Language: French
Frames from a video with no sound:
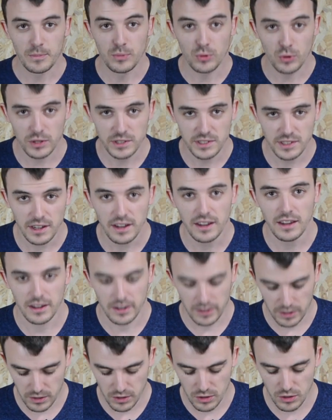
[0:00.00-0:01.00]
Pour
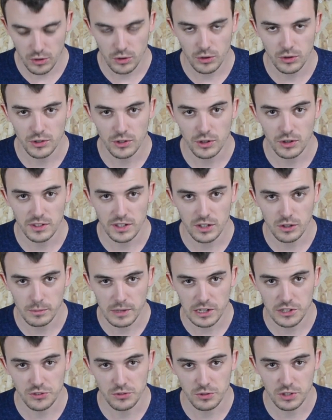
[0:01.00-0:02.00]
retirer le rotor
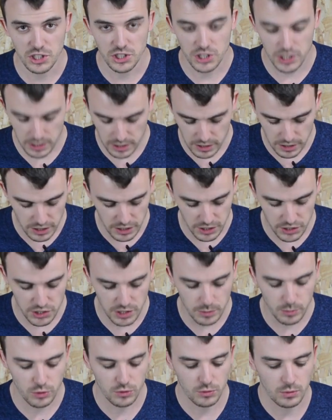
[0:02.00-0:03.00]
d'allumage d'origine,
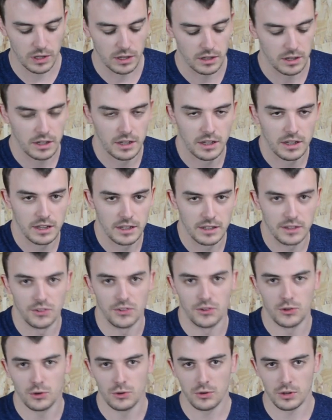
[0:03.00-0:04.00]
j'ai besoin
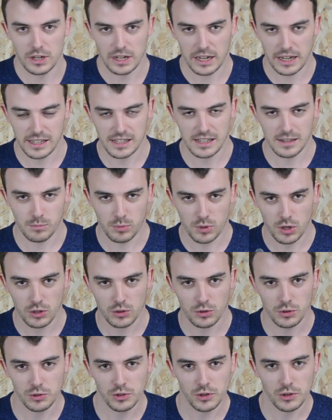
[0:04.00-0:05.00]
de la clé bloc
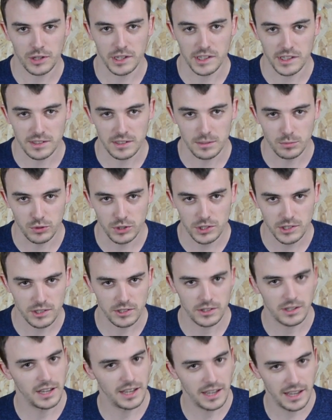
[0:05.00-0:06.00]
rotor
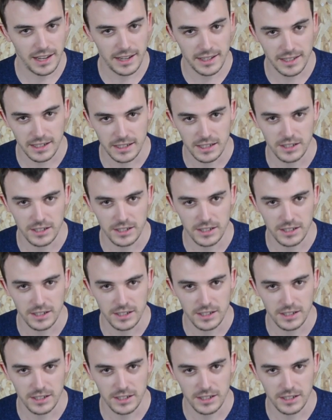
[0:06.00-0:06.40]
EasyBoost et d'un